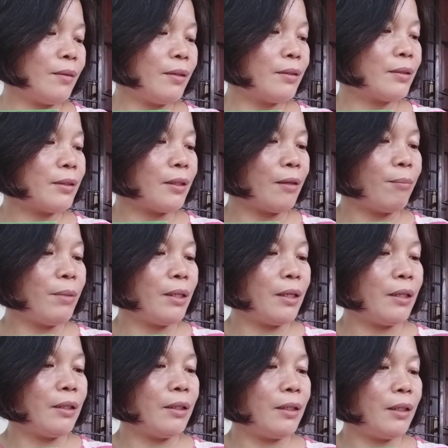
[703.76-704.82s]
Sabi
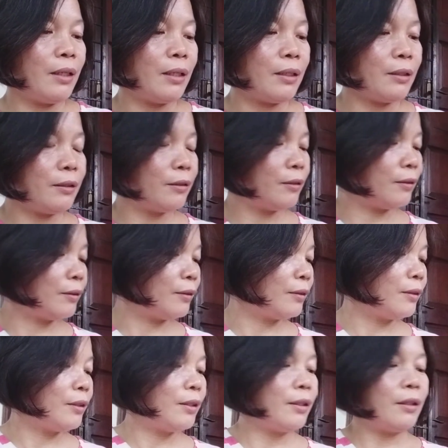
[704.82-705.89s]
nga nila.
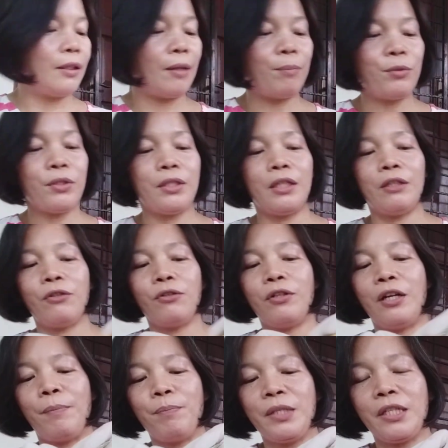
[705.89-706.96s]
Tapos ito,
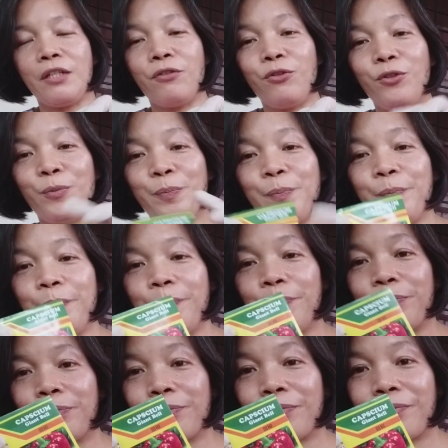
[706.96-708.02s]
capsicum.
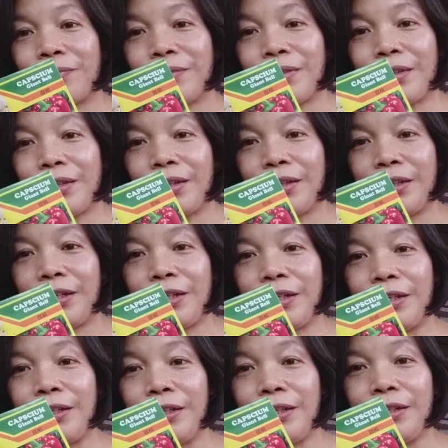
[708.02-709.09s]
Ayan.